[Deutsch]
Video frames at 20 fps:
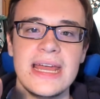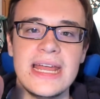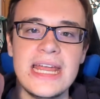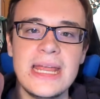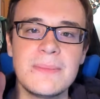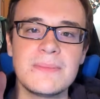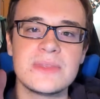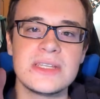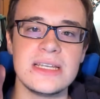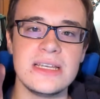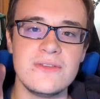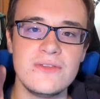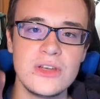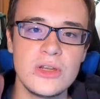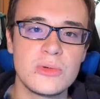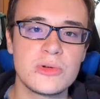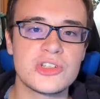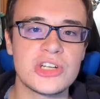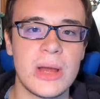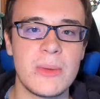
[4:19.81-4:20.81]
eben in die
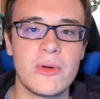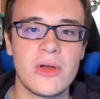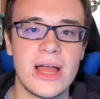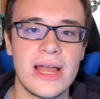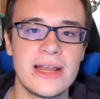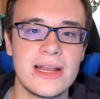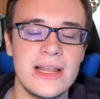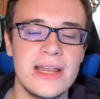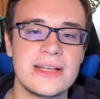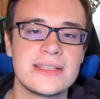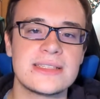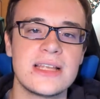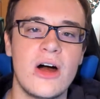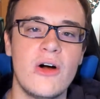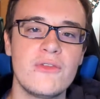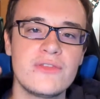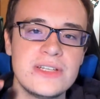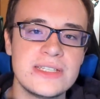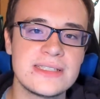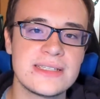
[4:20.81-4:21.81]
Videobeschreibung reinklickst,
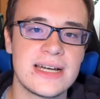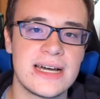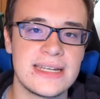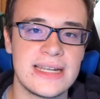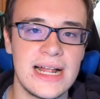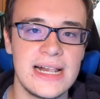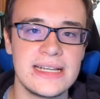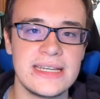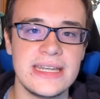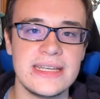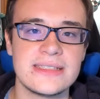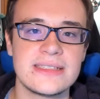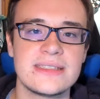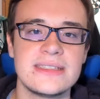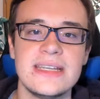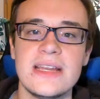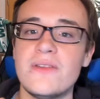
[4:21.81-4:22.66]
auf diesen Kanal gehst,